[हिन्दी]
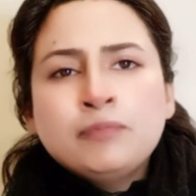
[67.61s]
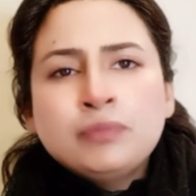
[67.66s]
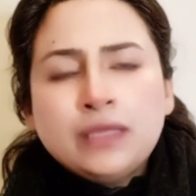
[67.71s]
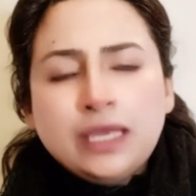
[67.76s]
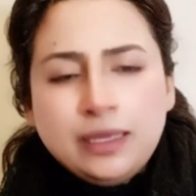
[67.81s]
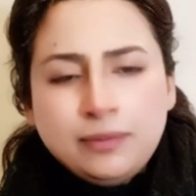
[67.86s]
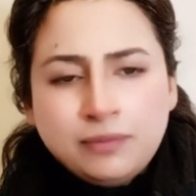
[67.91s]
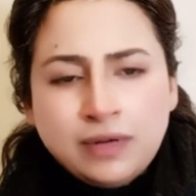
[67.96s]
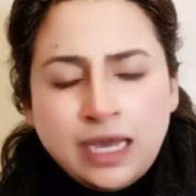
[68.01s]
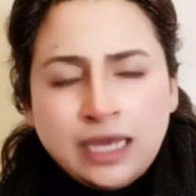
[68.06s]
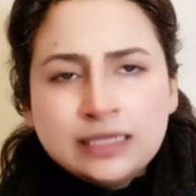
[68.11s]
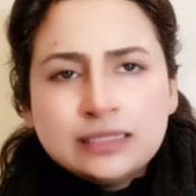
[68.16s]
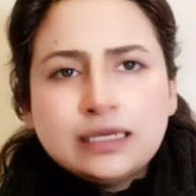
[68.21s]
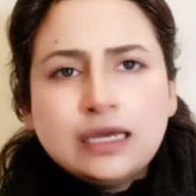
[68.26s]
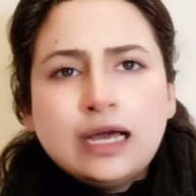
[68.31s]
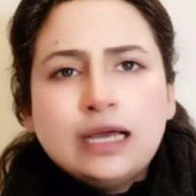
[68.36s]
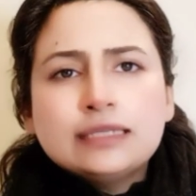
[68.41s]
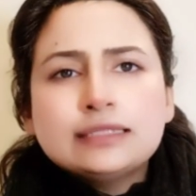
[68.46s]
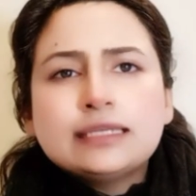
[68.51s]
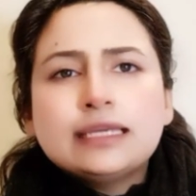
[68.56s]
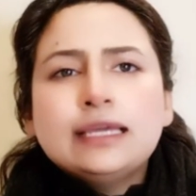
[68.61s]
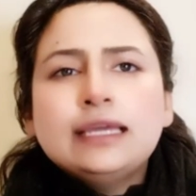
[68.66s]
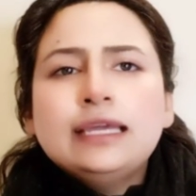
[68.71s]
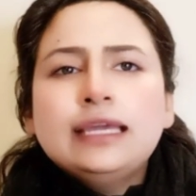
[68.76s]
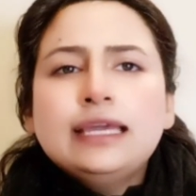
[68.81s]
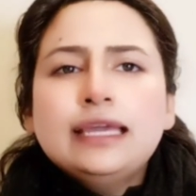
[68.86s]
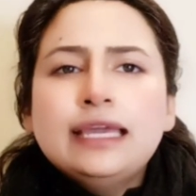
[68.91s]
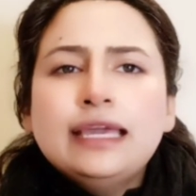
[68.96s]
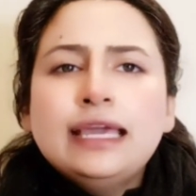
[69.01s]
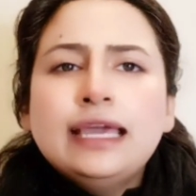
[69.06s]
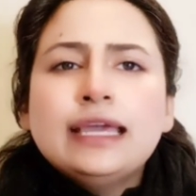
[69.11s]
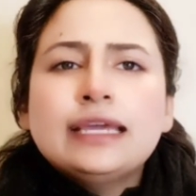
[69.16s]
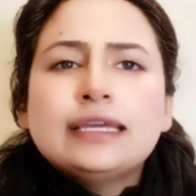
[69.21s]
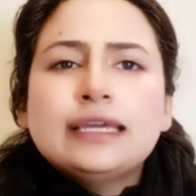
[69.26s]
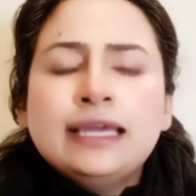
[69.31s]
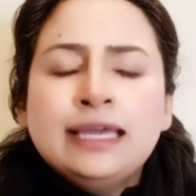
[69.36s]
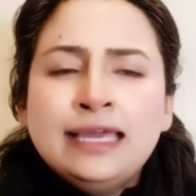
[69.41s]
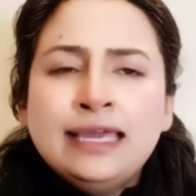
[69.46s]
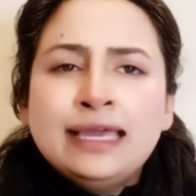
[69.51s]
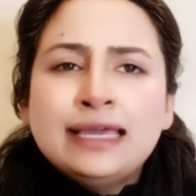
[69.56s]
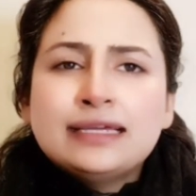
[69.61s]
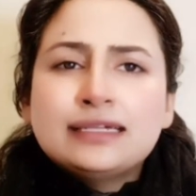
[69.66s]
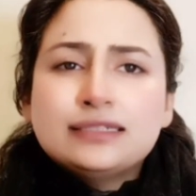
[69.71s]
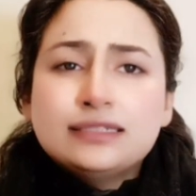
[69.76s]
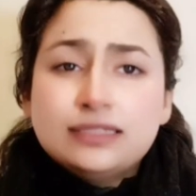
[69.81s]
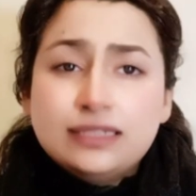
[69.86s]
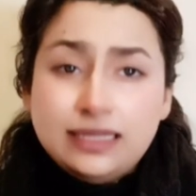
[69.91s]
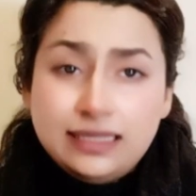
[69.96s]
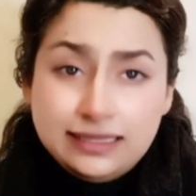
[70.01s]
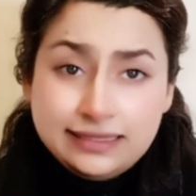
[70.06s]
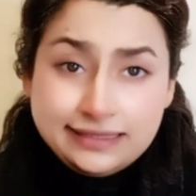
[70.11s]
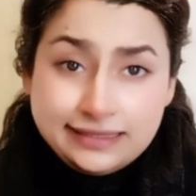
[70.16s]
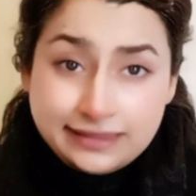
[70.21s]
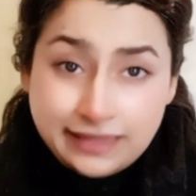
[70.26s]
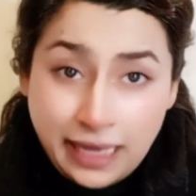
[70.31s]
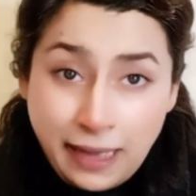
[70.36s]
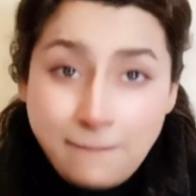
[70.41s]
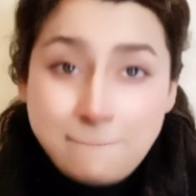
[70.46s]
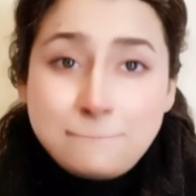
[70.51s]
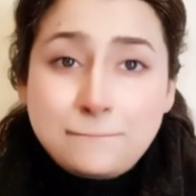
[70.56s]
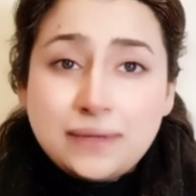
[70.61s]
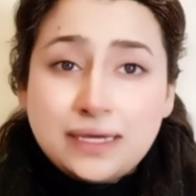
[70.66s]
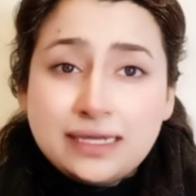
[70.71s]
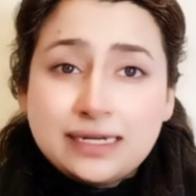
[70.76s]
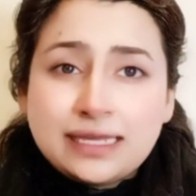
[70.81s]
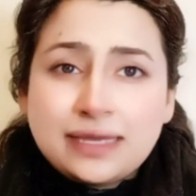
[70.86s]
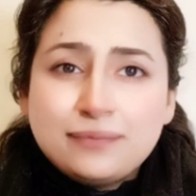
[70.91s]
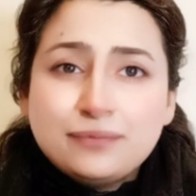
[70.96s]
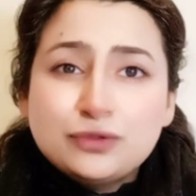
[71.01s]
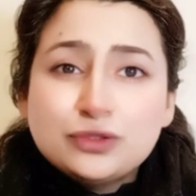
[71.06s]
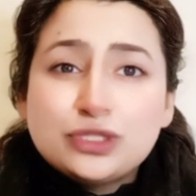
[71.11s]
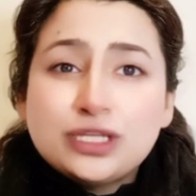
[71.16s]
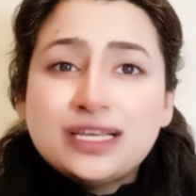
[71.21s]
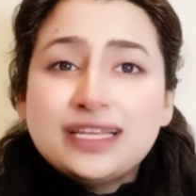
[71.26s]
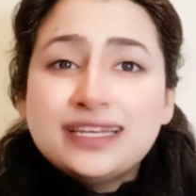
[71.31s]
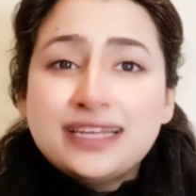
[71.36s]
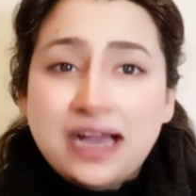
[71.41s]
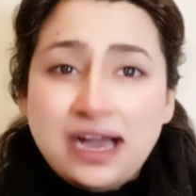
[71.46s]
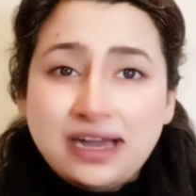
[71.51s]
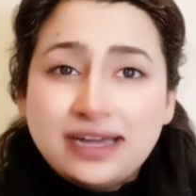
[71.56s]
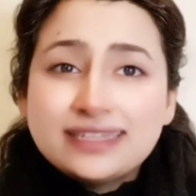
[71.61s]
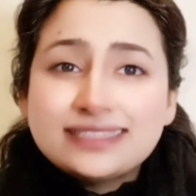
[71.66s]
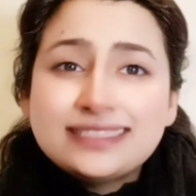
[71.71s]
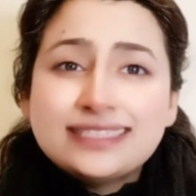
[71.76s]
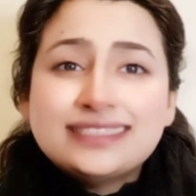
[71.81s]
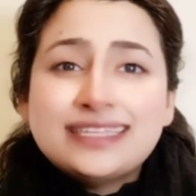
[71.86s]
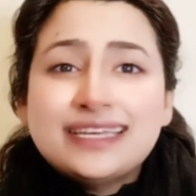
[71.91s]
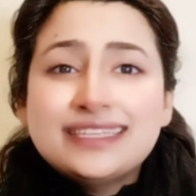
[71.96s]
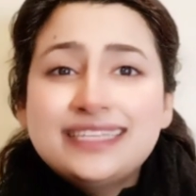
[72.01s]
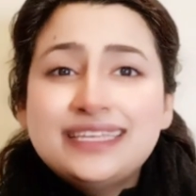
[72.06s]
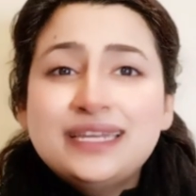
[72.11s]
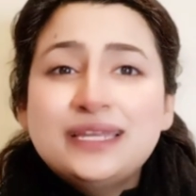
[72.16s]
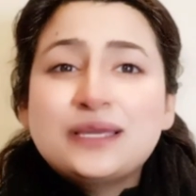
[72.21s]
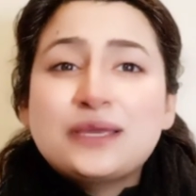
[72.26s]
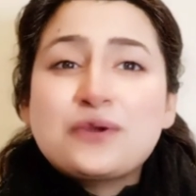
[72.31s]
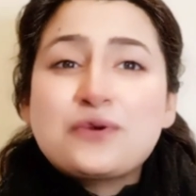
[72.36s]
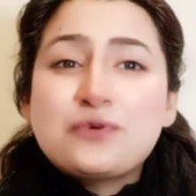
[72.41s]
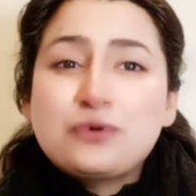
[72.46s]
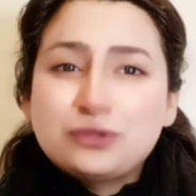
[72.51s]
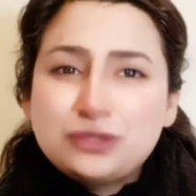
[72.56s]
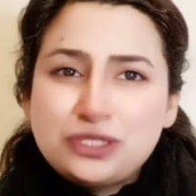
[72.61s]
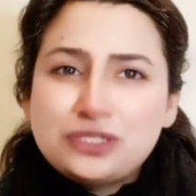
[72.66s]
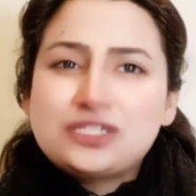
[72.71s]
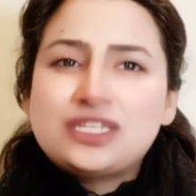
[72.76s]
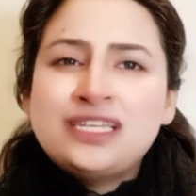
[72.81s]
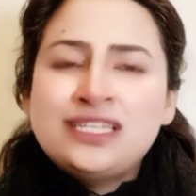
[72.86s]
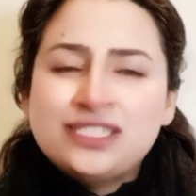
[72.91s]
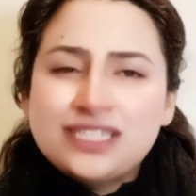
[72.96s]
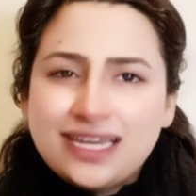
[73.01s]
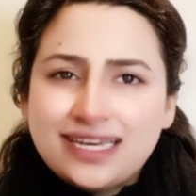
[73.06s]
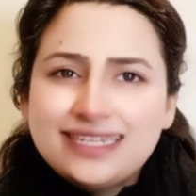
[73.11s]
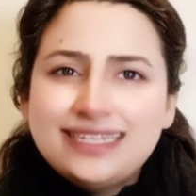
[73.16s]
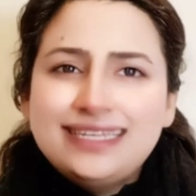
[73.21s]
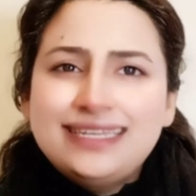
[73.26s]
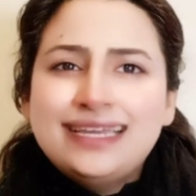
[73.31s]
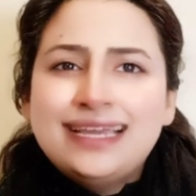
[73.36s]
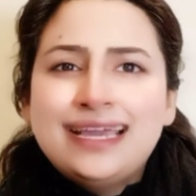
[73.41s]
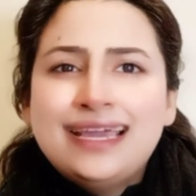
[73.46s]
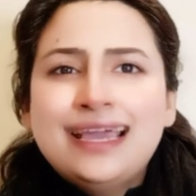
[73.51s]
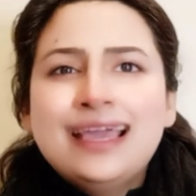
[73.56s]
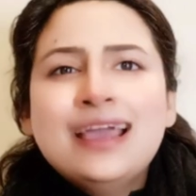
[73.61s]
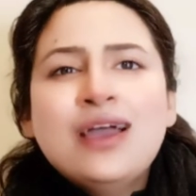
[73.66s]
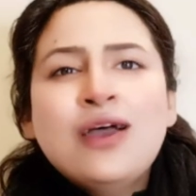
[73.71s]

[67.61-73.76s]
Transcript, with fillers: इमरान खान के एक एक इल्ज़ाम पर कि मुझे नाहक सज़ा देने की कोशिश की जा रही है